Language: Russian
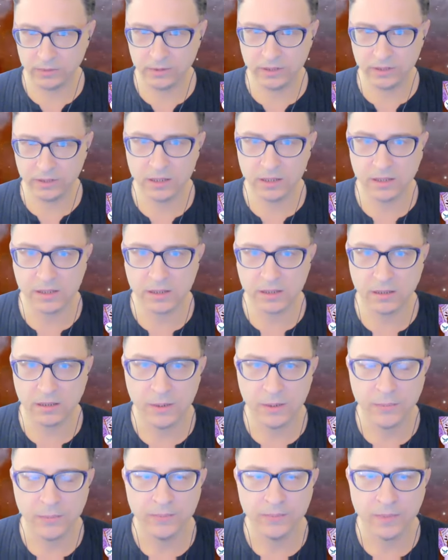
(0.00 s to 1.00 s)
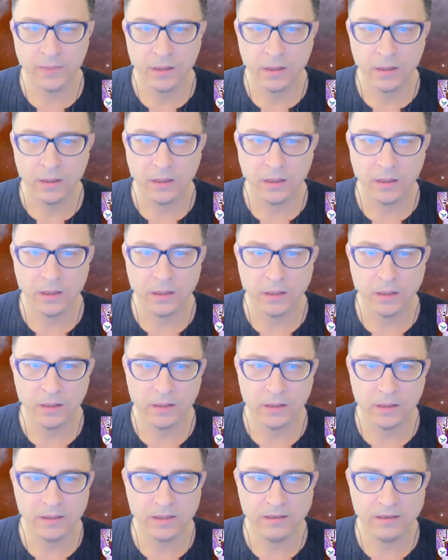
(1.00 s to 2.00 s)
сердце,
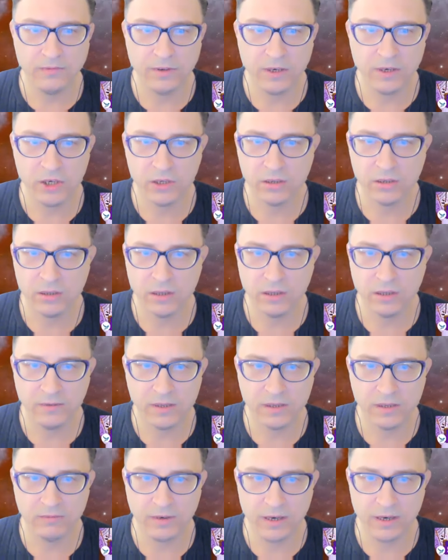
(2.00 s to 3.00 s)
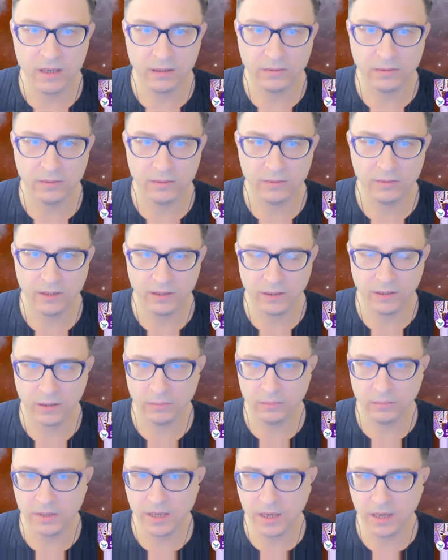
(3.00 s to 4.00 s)
э, если вещь не вызывает вот это
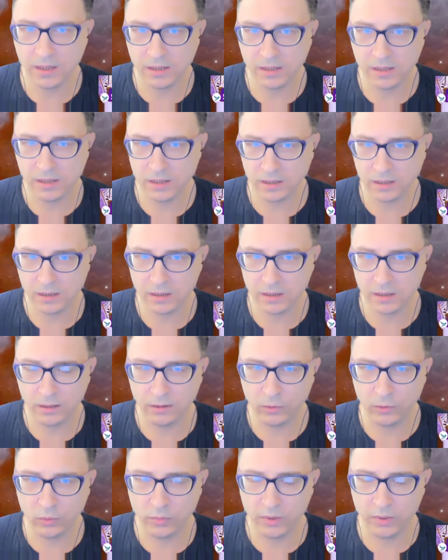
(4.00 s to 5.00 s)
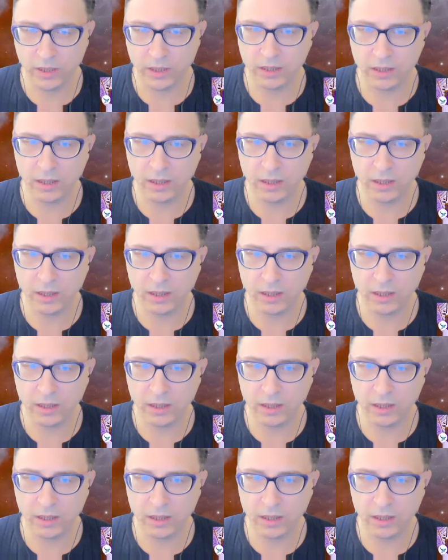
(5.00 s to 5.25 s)
биение сердца, надо ее убирать.